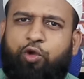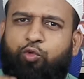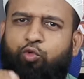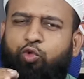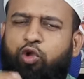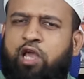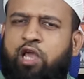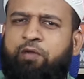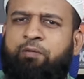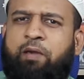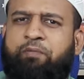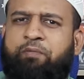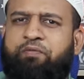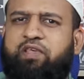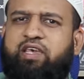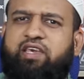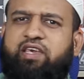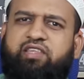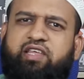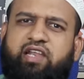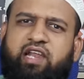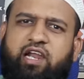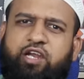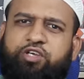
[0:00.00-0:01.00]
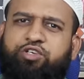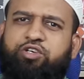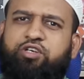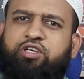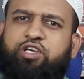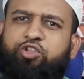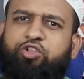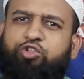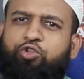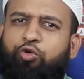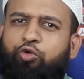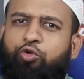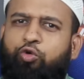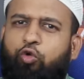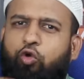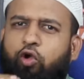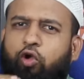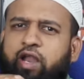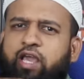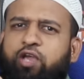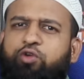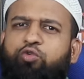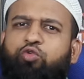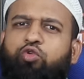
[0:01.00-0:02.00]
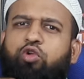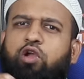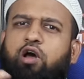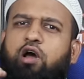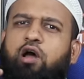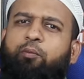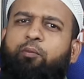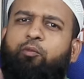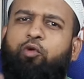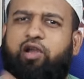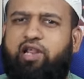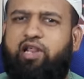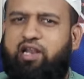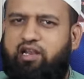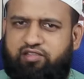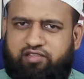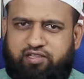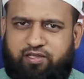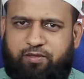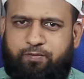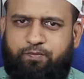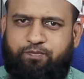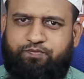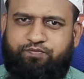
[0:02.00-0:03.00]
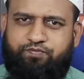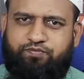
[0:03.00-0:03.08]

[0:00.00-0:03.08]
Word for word: কোরাই ফাইভ সিক্স জেনারেশন কিন্তু অনেকগুলো মডেল আছে